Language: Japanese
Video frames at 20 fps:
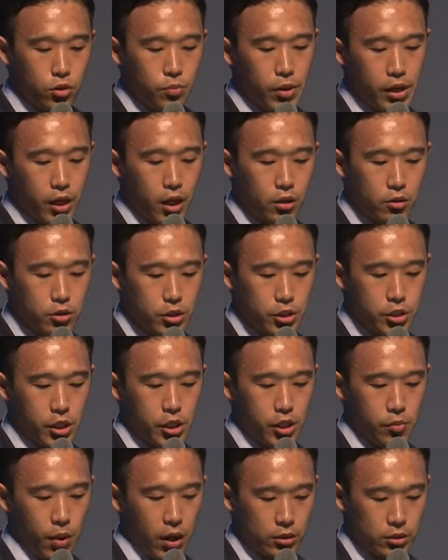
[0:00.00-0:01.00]
を明確にしてい
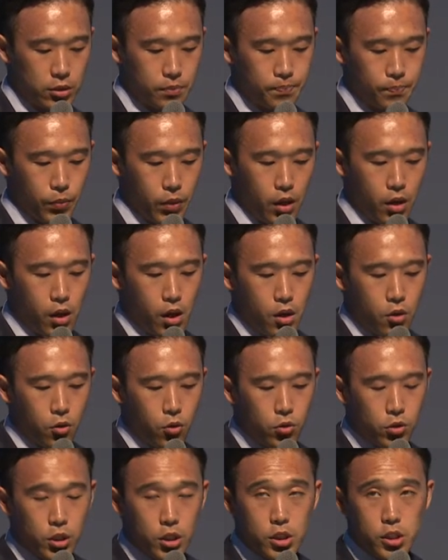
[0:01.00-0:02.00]
きますこ
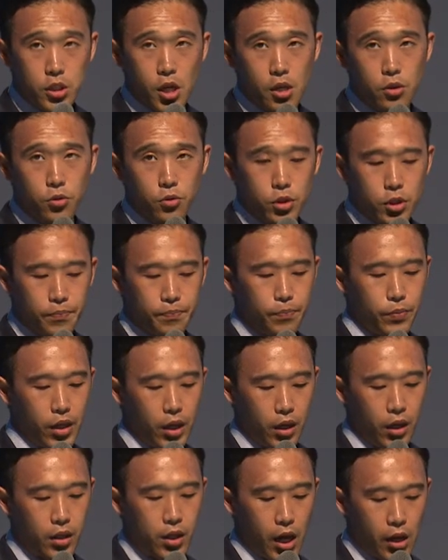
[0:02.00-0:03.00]
こで視点のに
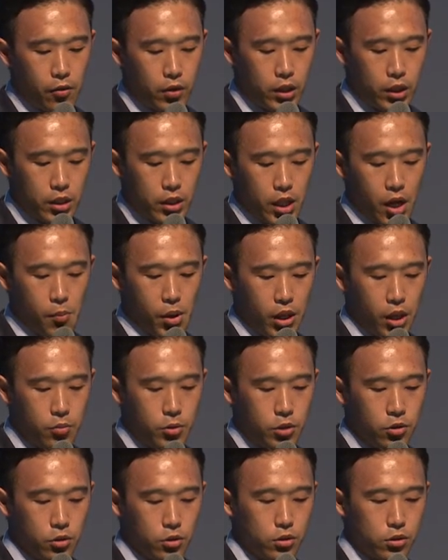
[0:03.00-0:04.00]
え対話的な学
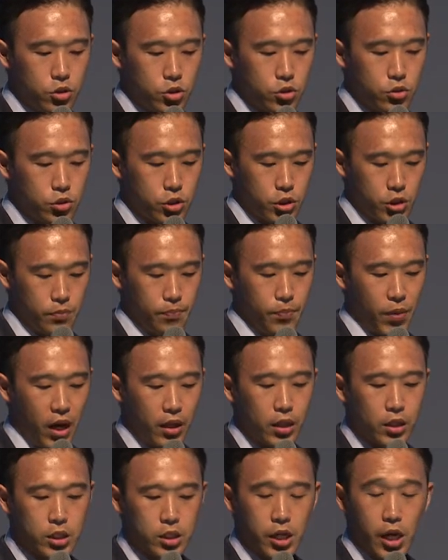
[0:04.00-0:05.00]
びの重視
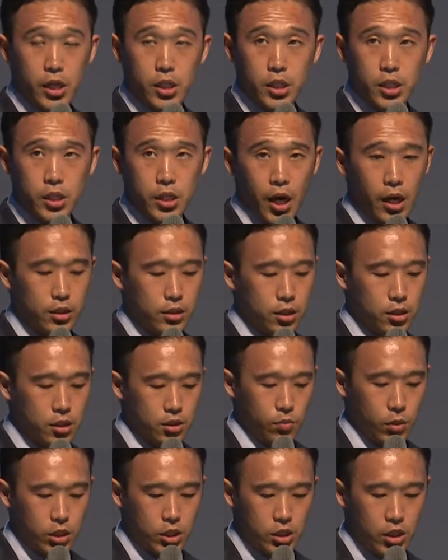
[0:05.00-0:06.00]
話し合い聞き合い
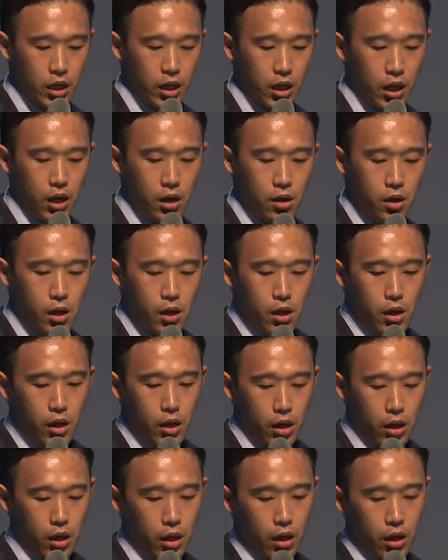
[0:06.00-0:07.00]
説明しながら、
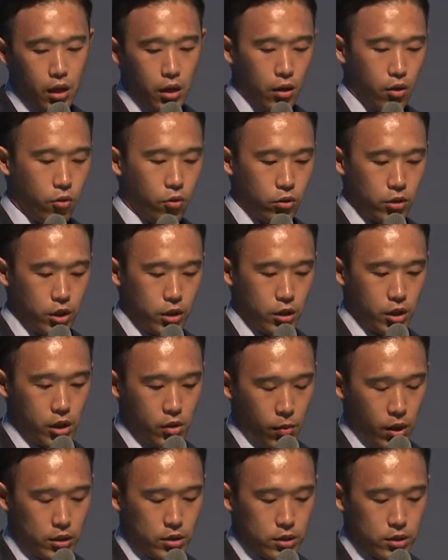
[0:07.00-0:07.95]
え行っていきま